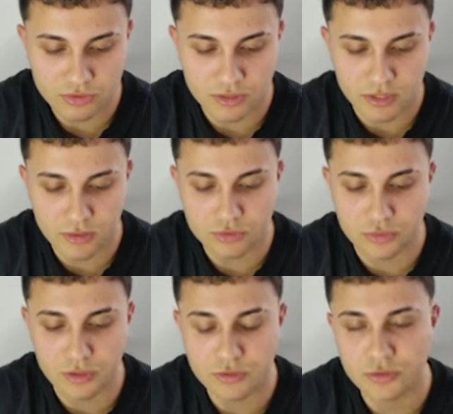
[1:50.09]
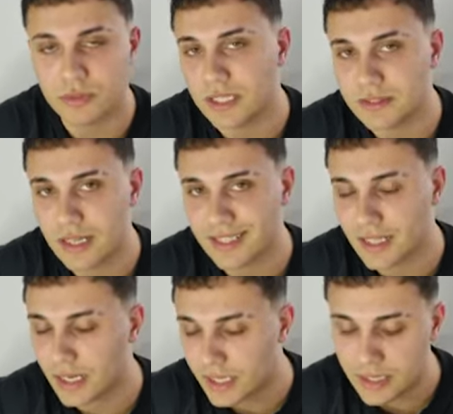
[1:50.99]
en Estados Unidos utilizan la
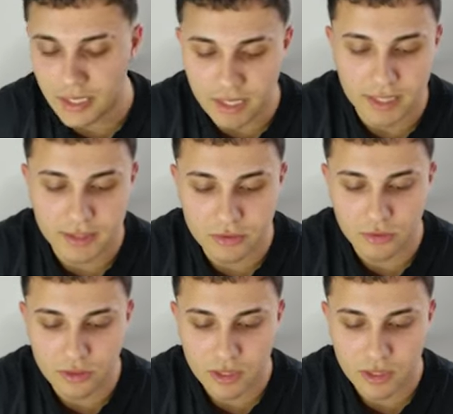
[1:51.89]
tarjeta de crédito